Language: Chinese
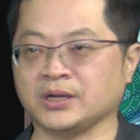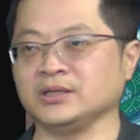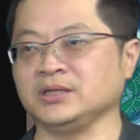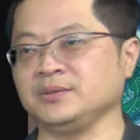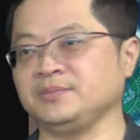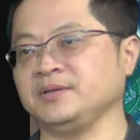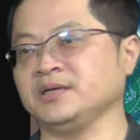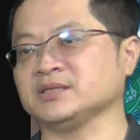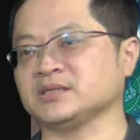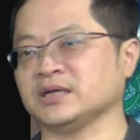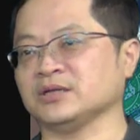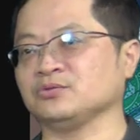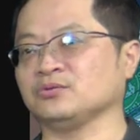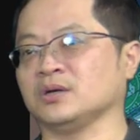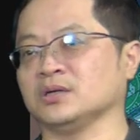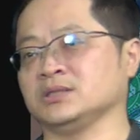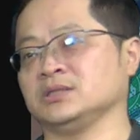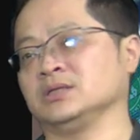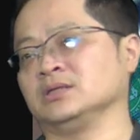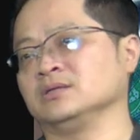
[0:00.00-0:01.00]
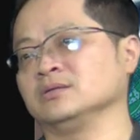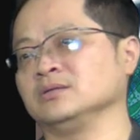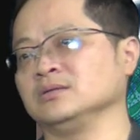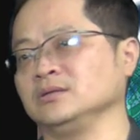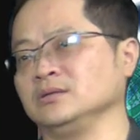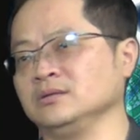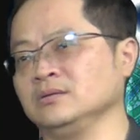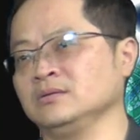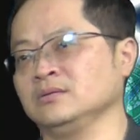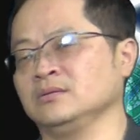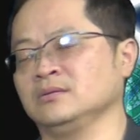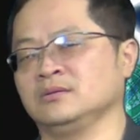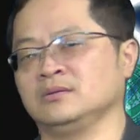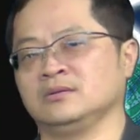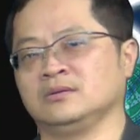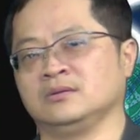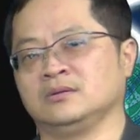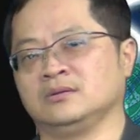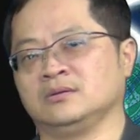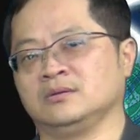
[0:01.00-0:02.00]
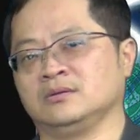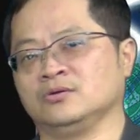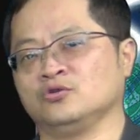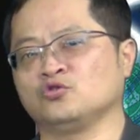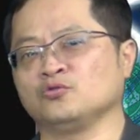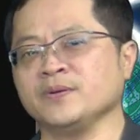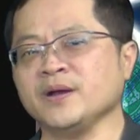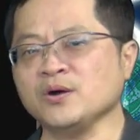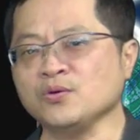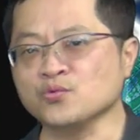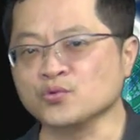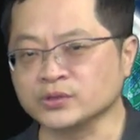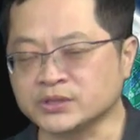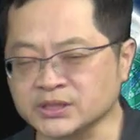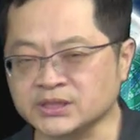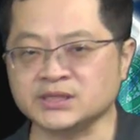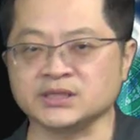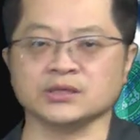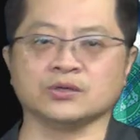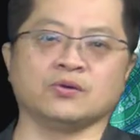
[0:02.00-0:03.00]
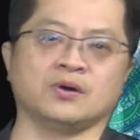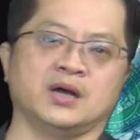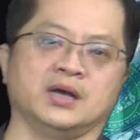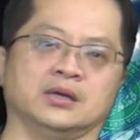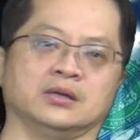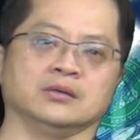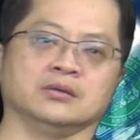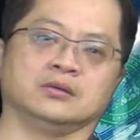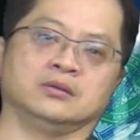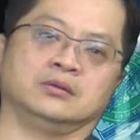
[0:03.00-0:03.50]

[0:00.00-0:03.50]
EPS 才多少钱而已，股票五十几块了。